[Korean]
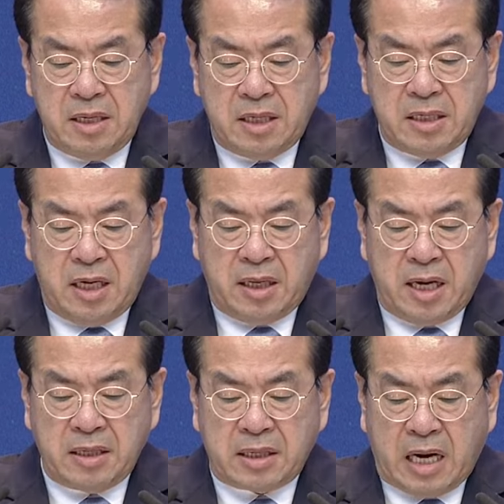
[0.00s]
이에
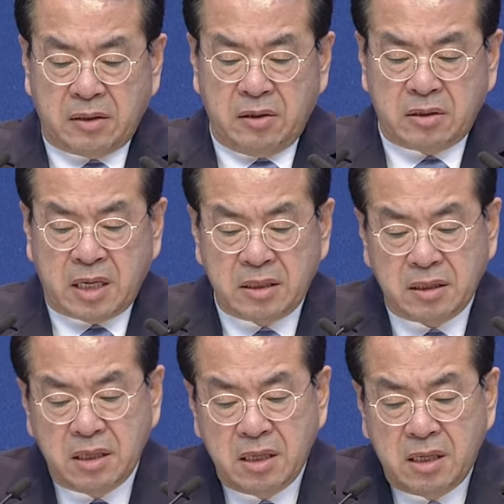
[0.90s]
대한
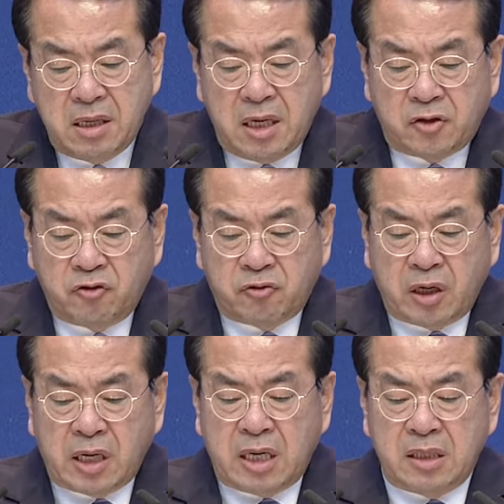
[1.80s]
강력한
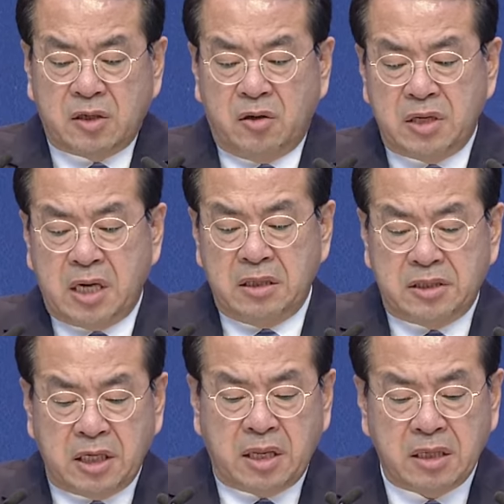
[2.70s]
규탄하는 결의안을
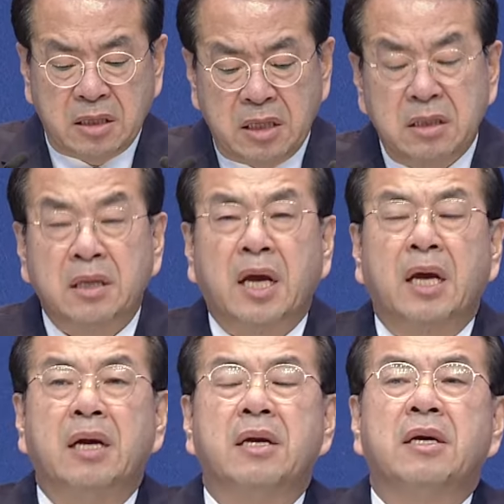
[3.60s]
채택을
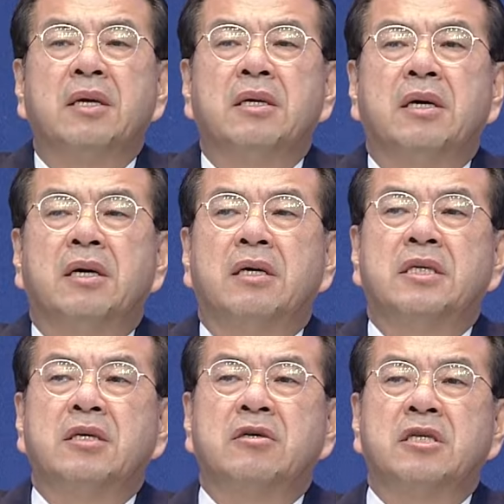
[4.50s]
했는데 어,
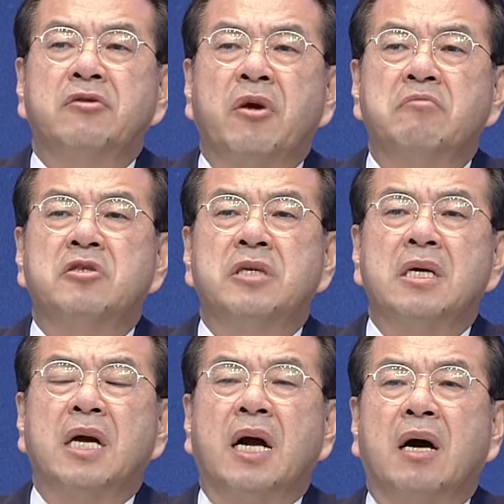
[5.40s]
이것이 왜
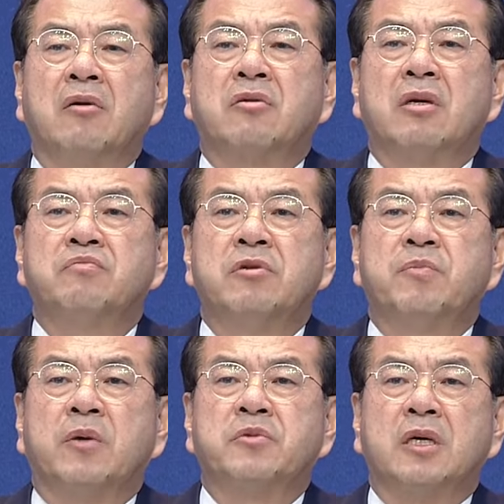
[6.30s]
문제인가, 어떤
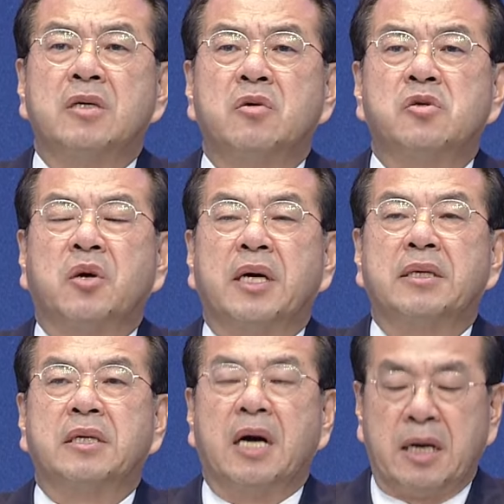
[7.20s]
불법적인 요소가
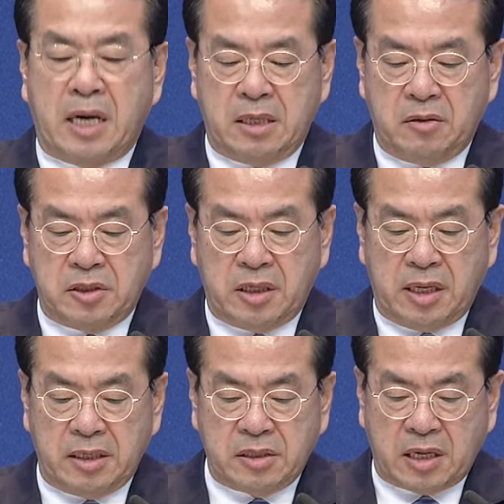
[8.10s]
있는가라는 것에
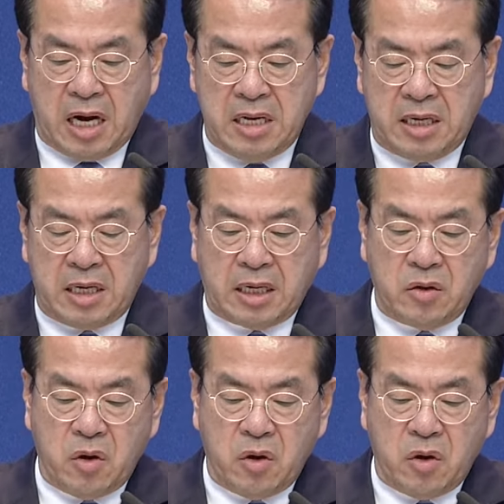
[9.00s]
대해서 간략하게